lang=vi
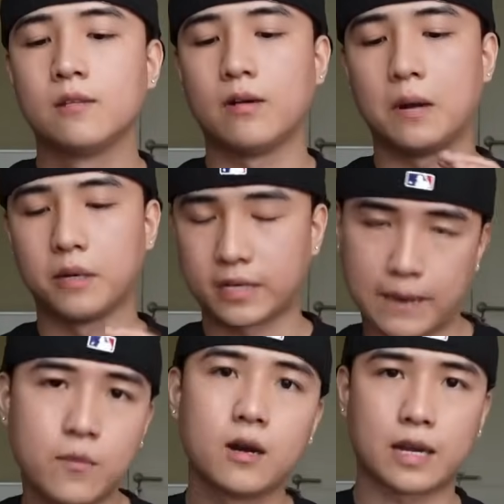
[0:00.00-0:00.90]
và mình
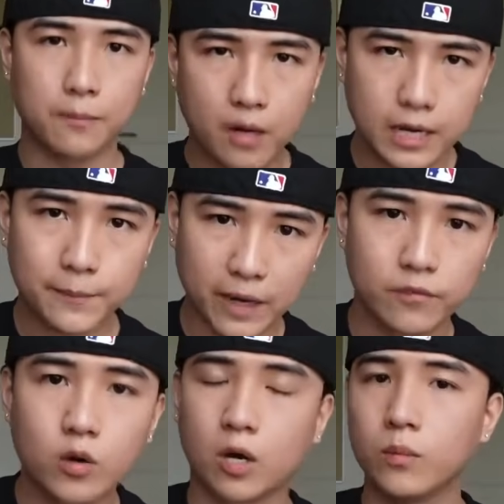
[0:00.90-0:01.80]
cảm ơn cảm ơn các bạn
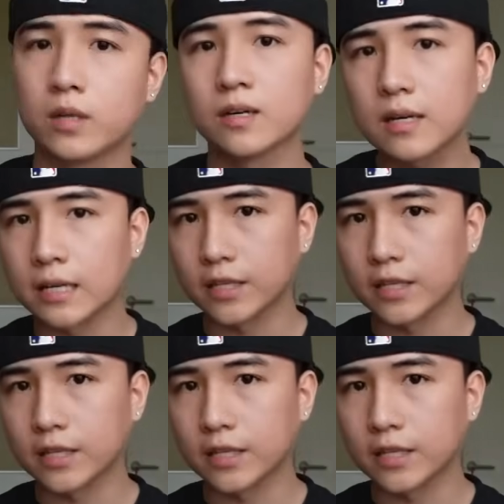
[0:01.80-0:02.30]
viewer của mình rất là